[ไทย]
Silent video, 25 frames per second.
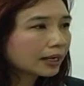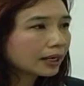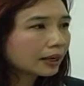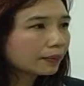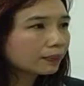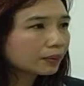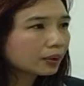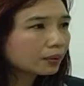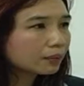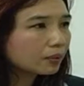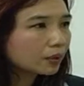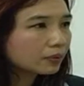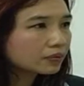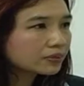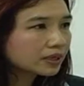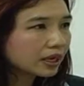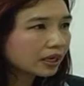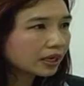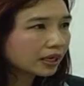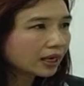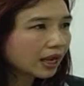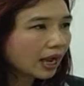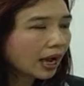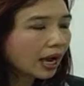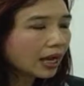กับระบบ
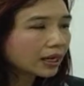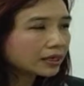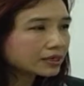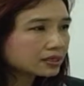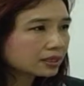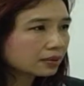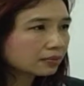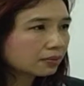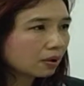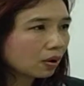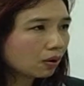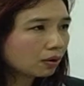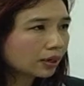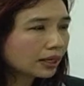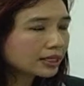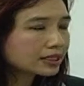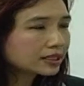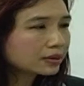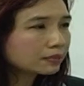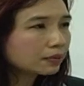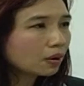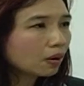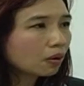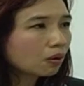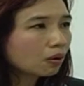สั่งการสมองใน
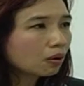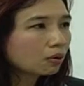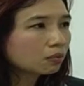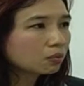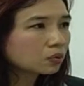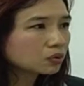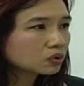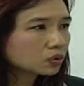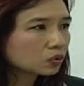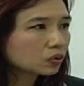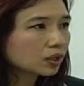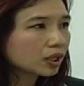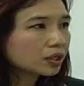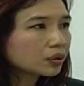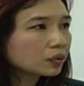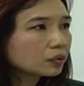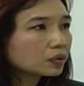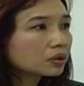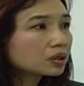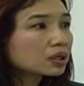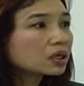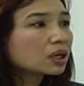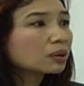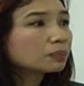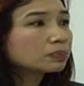สมองของผู้สูงอายุ
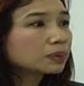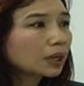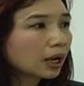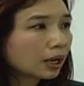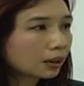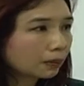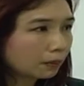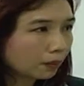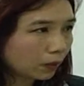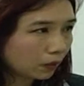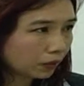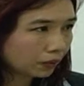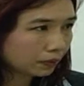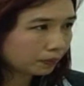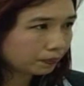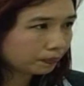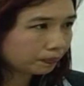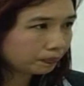เกือบทั้งหมด